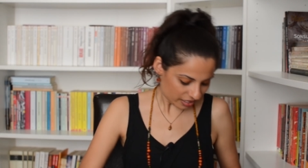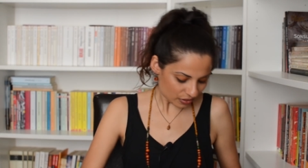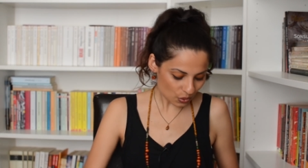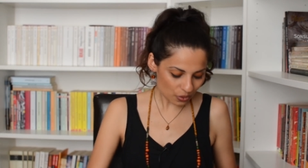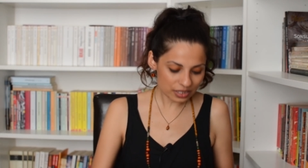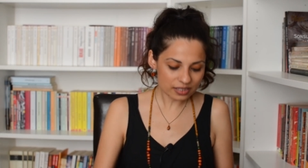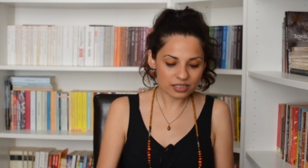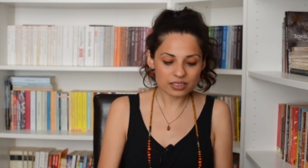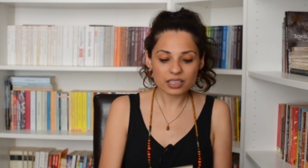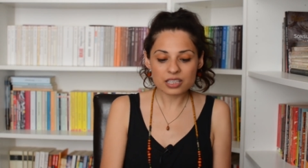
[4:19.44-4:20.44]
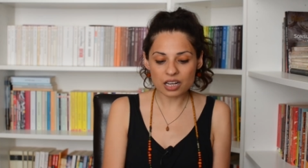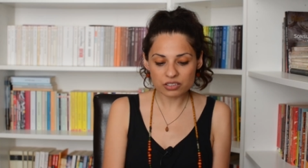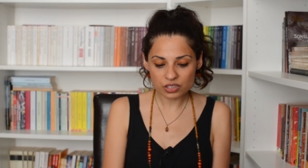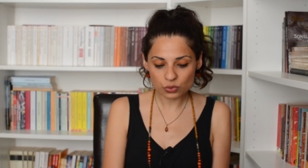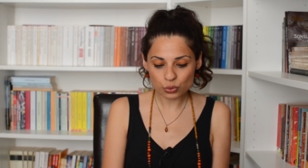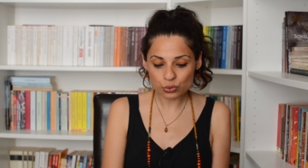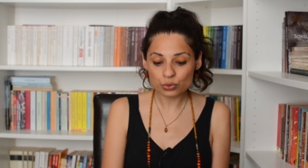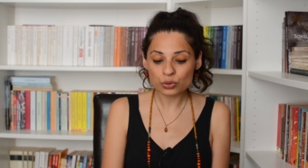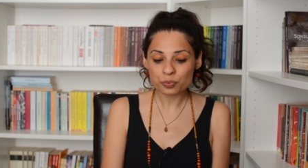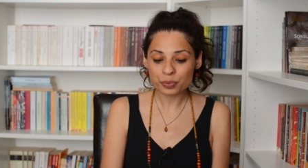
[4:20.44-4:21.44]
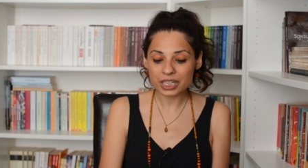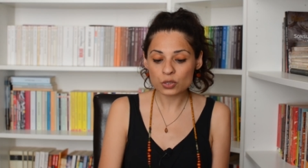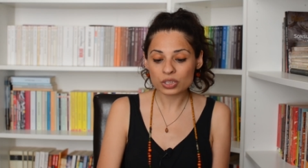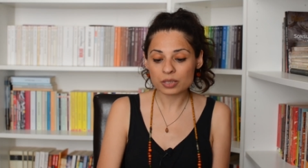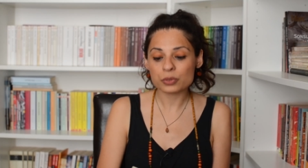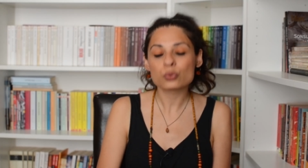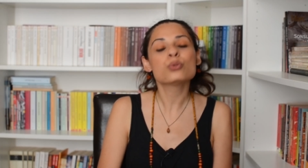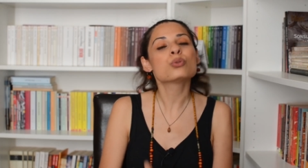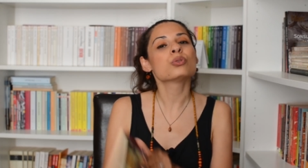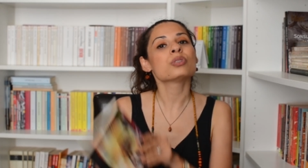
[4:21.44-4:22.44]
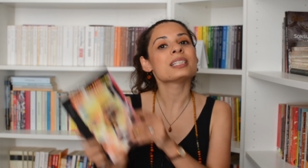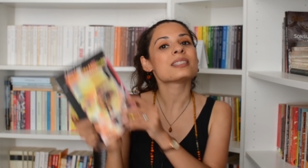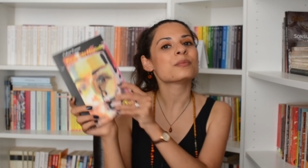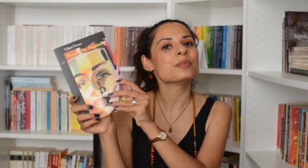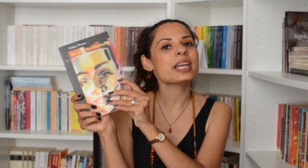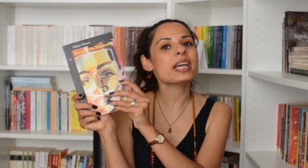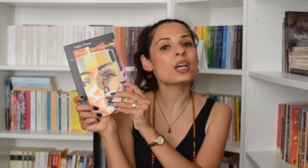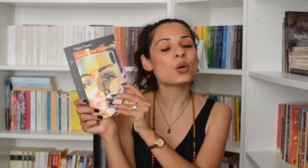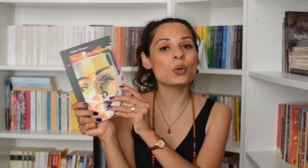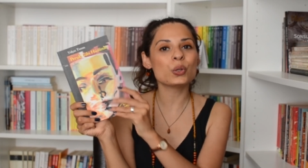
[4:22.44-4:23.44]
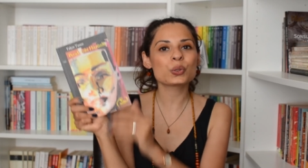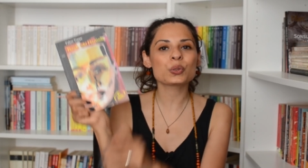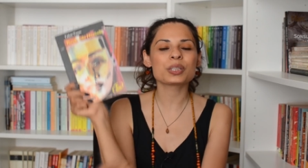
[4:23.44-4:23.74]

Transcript: Sonrasında Yalçın Tosun'un Peruk gibi Hüzünlü isimli öykü